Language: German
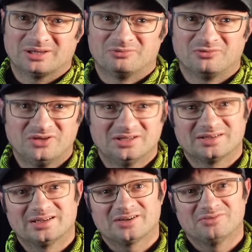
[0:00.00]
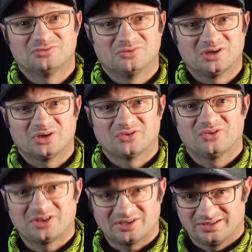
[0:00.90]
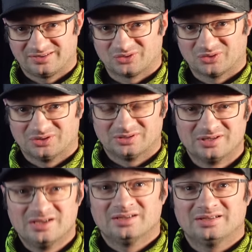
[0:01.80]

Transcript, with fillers: empfiehlt nach wie vor aus Sicherheitsgründen